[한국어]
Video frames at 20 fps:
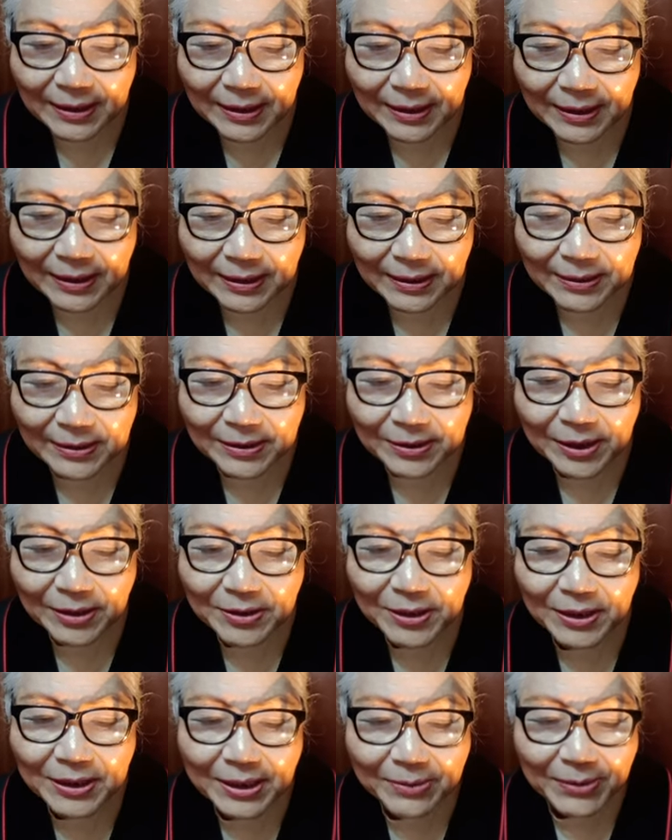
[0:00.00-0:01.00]
어,
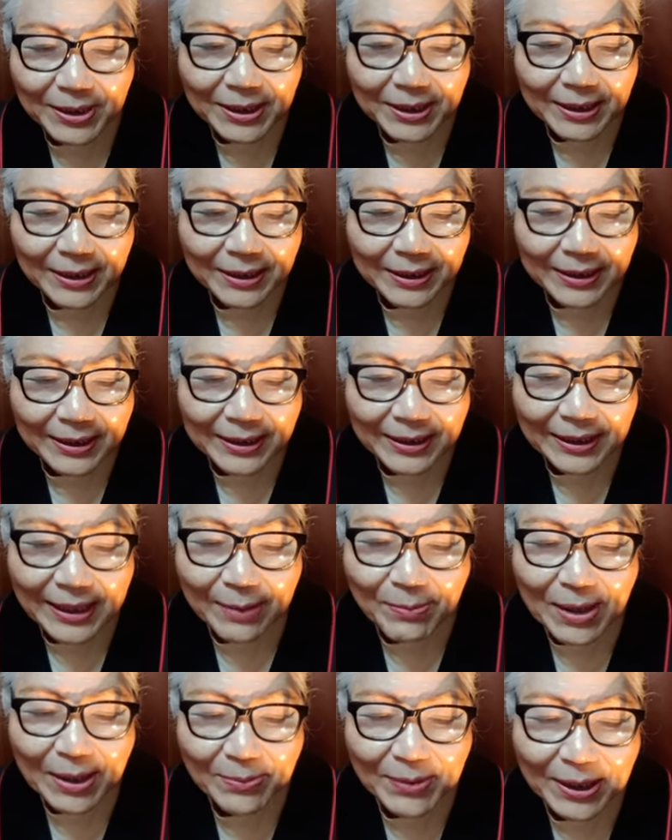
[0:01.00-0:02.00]
성령님이 내
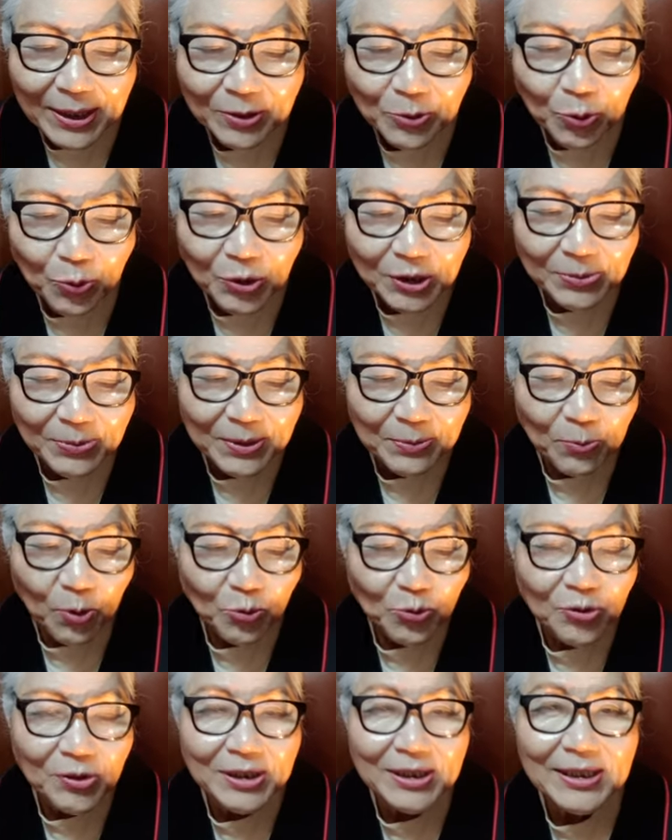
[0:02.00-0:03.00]
마음에 들어오시면
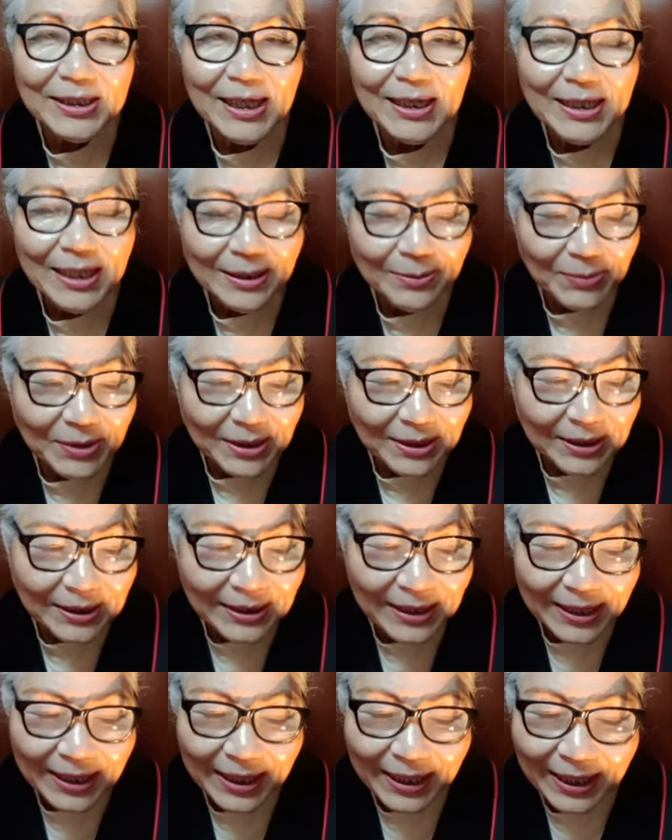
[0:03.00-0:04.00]
모든 것이 하나님의
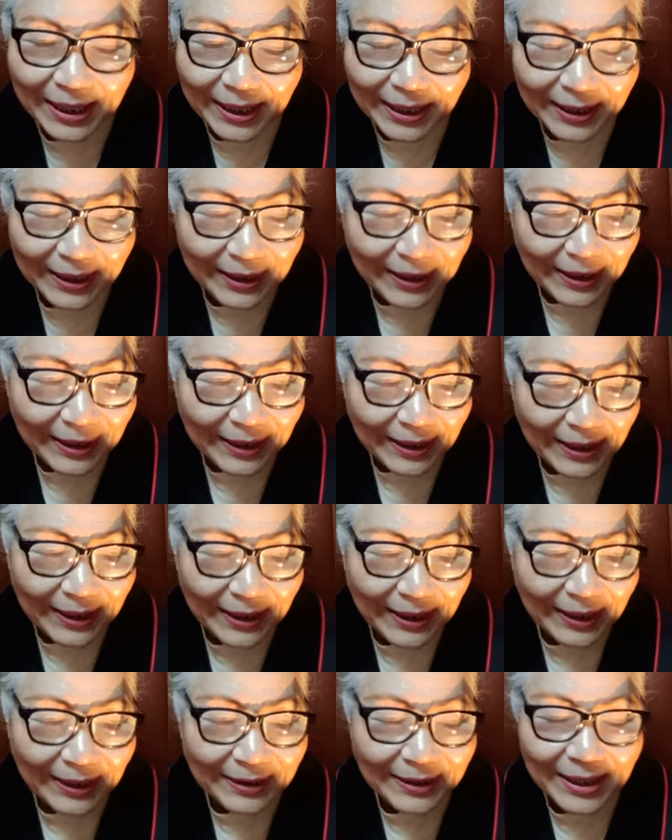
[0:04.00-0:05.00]

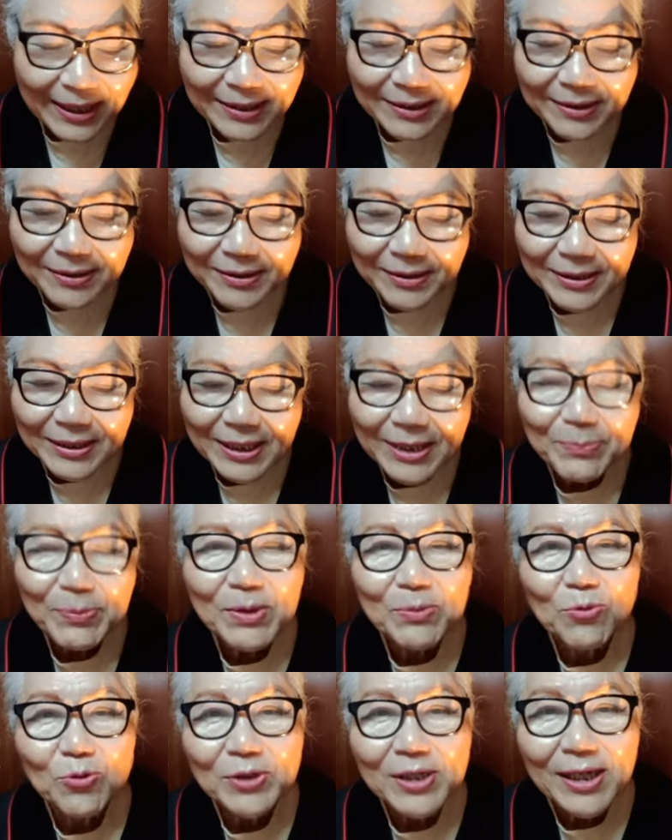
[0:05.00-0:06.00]
은혜에 대하여 깊이
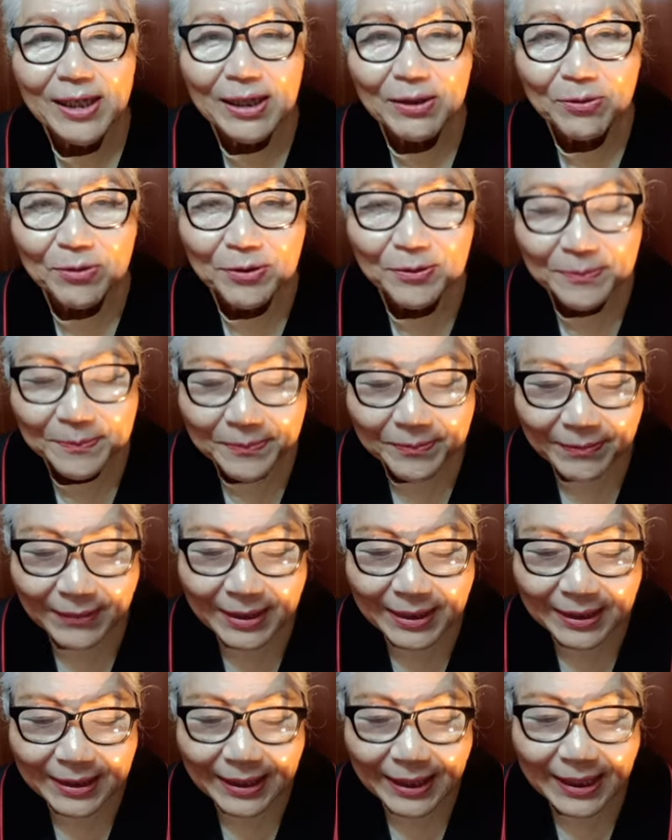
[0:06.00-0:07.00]
묵상하고
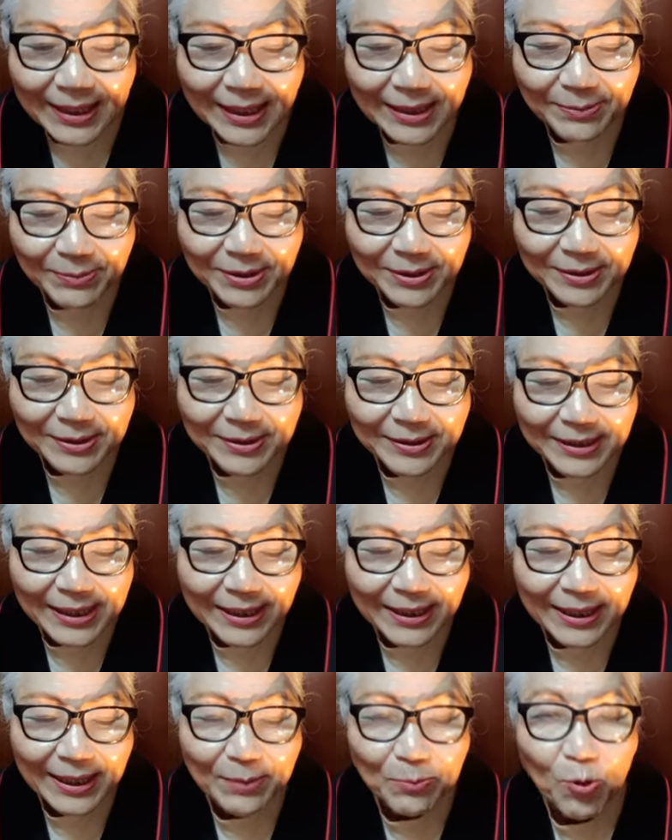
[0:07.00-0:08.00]
하나님의
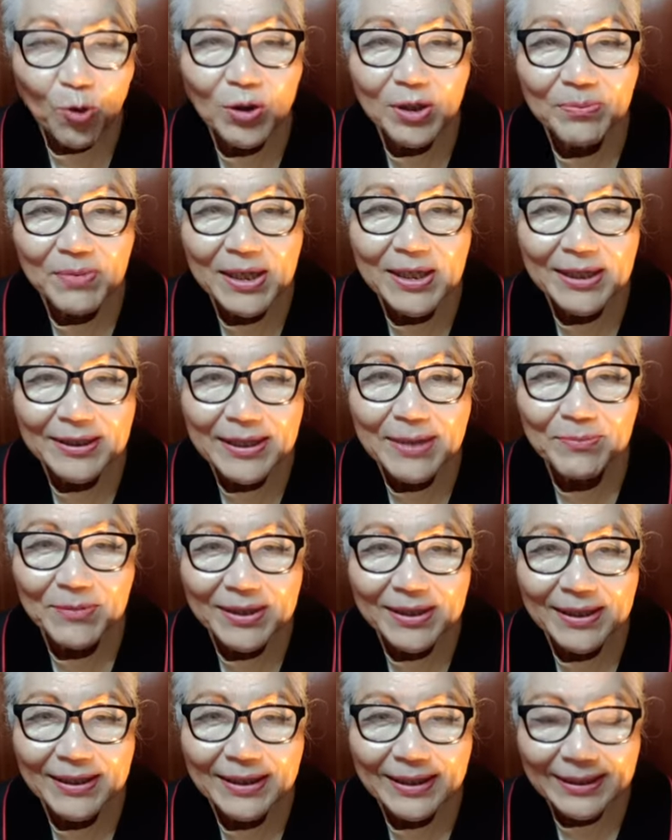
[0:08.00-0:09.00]
사랑에 목이 메게
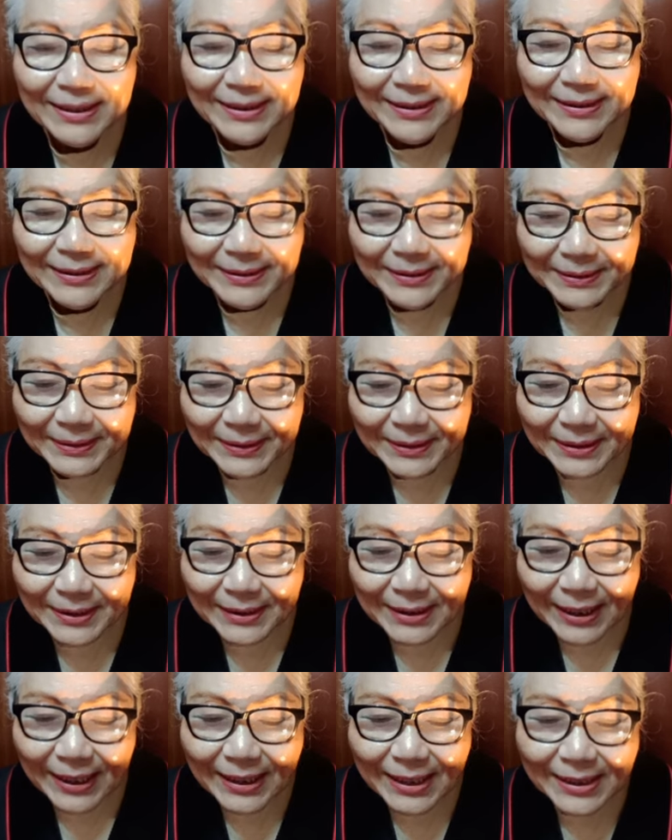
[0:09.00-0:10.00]
됩니다.
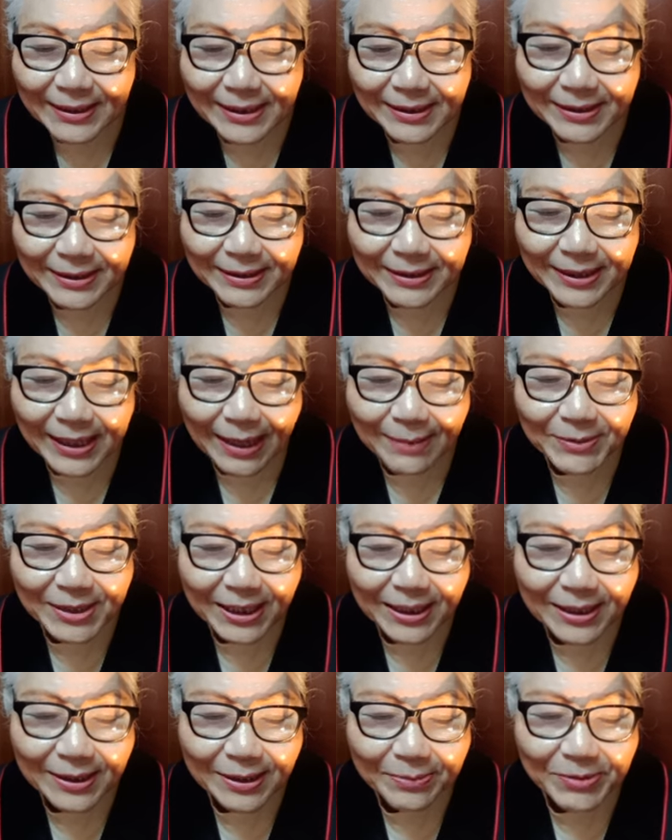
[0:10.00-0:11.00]
하나님께서는
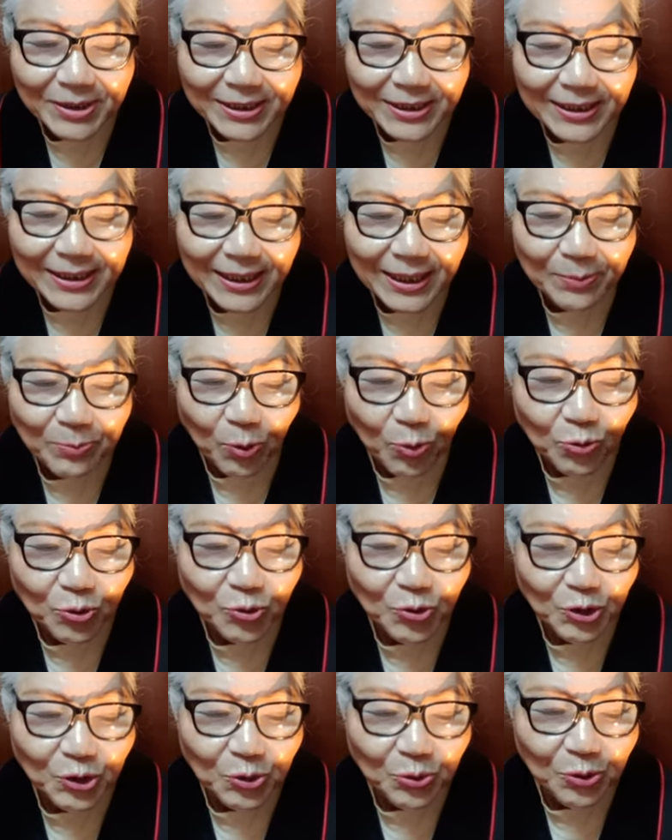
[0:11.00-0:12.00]
감사가 넘친 자에게 복을
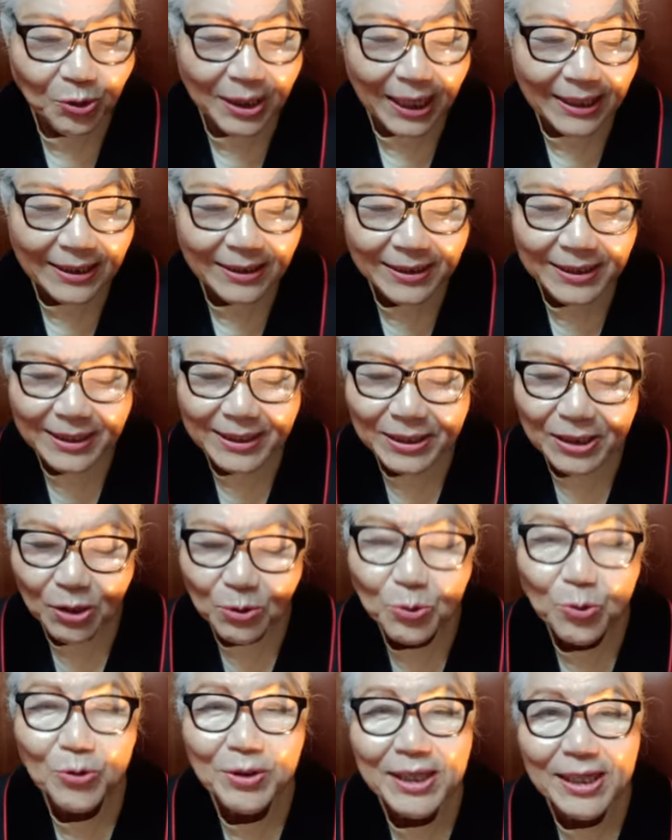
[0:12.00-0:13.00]
주시고 가는 길이
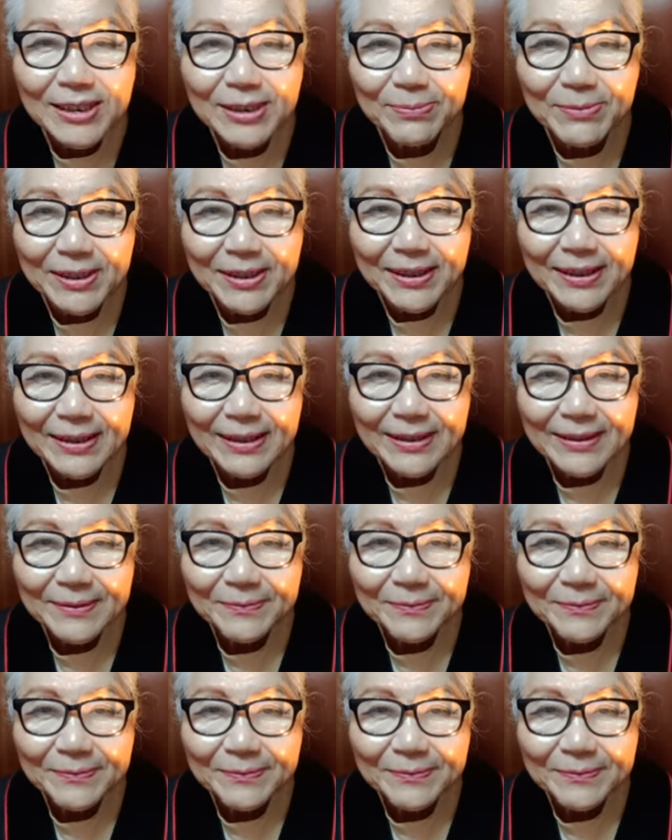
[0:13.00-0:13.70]
형통케 하십니다.